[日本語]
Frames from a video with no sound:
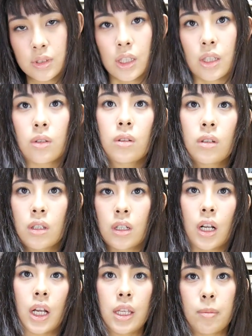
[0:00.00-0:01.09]
で今
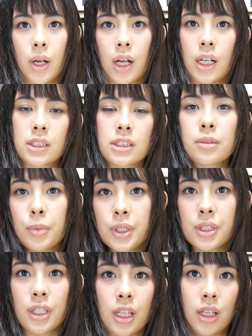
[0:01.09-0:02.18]
回、まあ、初め
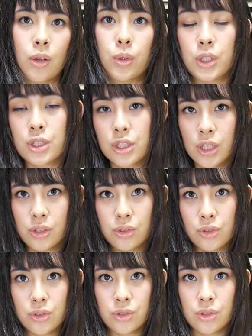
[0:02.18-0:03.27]
て
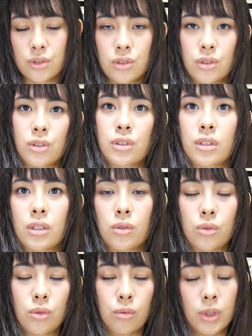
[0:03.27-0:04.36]
オリジナルグッズ作った
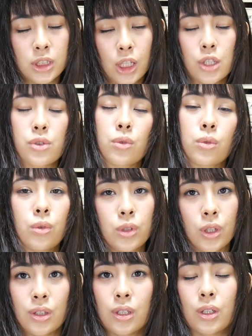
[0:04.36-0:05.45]
のと、まあ、最初の方
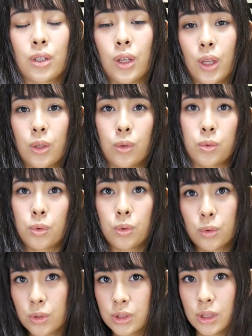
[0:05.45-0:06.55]
に行ったんだけど登
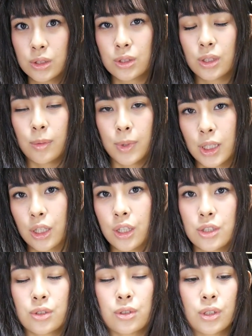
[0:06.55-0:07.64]
録者数がまだ
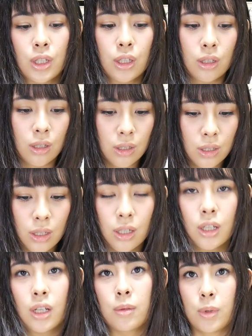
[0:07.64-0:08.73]
ね少ないから、
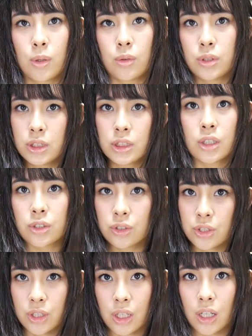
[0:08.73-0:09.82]
まあ、この2着
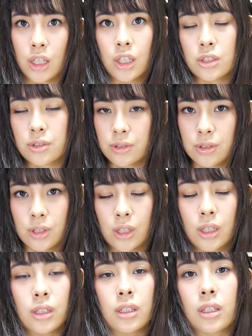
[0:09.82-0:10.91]
しか作って
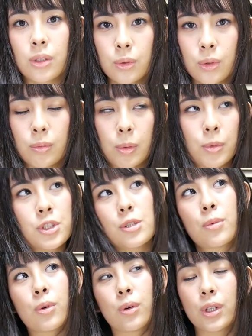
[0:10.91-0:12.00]
ないんだけど、まあ、もし
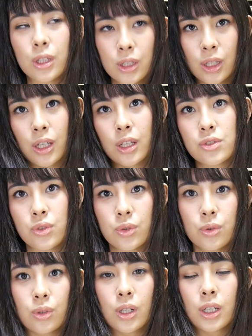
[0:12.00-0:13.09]
もこれで需
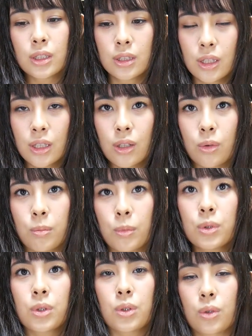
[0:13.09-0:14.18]
要があったらこう
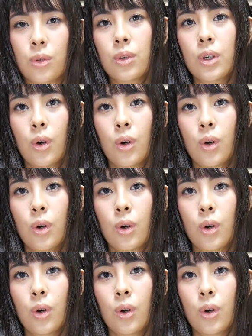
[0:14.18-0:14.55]
もっと